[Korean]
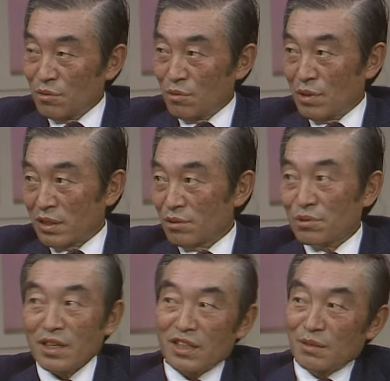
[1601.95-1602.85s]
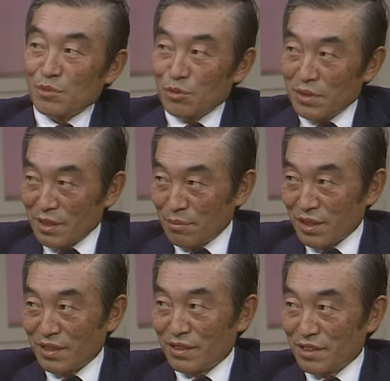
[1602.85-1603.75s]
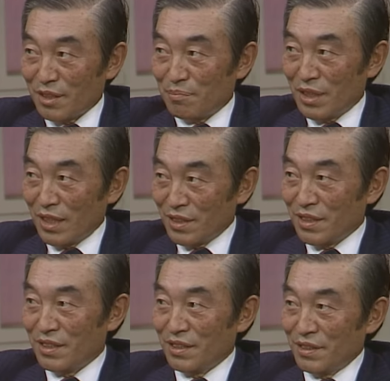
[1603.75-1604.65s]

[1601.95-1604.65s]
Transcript: 와서 우리 아카데미 모임에 아, 참석했던 아, 사람입니다. 그러셨군요.